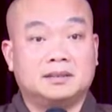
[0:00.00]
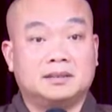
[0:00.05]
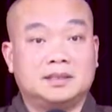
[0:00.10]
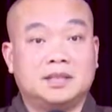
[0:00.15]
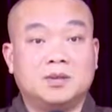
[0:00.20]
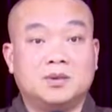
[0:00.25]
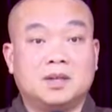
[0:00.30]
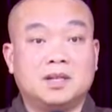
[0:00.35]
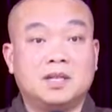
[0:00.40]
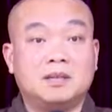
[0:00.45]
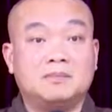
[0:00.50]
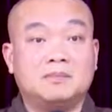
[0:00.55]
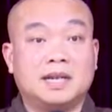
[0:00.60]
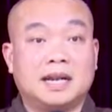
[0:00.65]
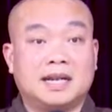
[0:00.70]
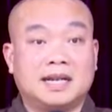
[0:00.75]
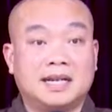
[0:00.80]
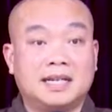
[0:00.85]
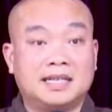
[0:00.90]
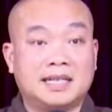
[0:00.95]
sau cái đêm
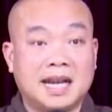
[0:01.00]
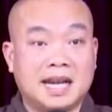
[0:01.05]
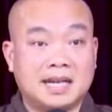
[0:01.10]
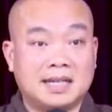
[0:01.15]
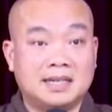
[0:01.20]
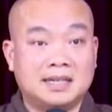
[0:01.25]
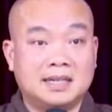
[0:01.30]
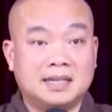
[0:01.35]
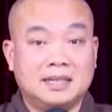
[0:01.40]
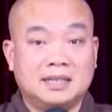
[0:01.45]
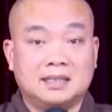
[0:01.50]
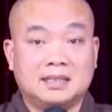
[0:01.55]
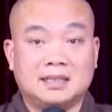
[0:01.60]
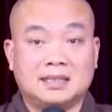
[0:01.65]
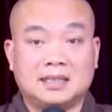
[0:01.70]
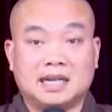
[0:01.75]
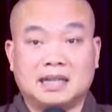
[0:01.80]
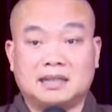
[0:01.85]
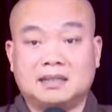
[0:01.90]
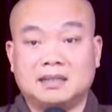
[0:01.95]
gà gáy sáng,
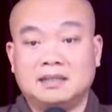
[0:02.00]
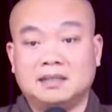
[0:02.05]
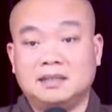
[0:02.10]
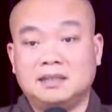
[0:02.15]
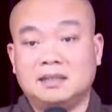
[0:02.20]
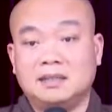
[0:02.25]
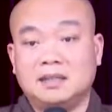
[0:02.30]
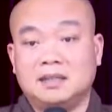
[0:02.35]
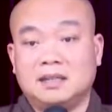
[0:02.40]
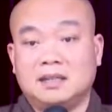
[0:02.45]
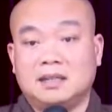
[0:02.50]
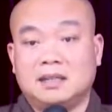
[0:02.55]
thì Ngài thấy